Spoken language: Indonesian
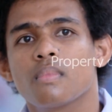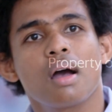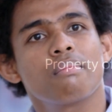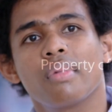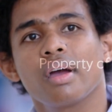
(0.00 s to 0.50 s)

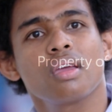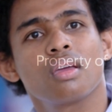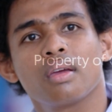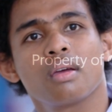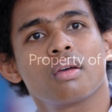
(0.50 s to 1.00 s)
Oh
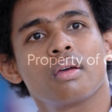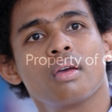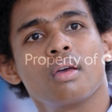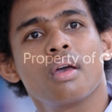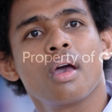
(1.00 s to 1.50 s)
my
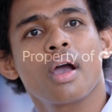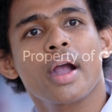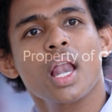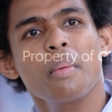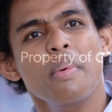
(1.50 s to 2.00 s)

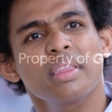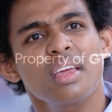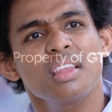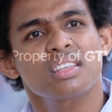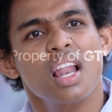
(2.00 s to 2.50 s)
Kenapa
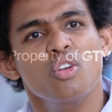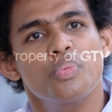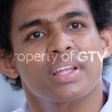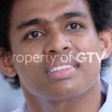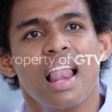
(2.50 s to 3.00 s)
beta ini
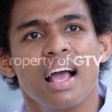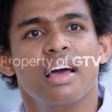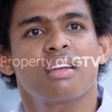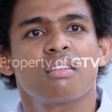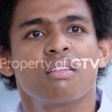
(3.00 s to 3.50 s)
selalu
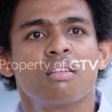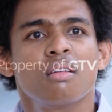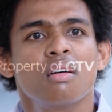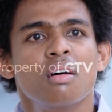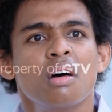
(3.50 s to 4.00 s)
dipersalahkan?
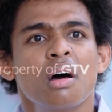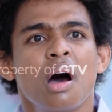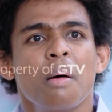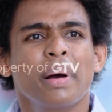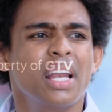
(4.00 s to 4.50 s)

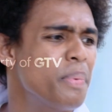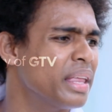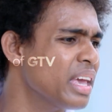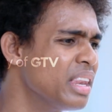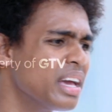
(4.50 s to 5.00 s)
Padahal
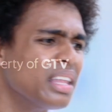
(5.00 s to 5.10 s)
beta ini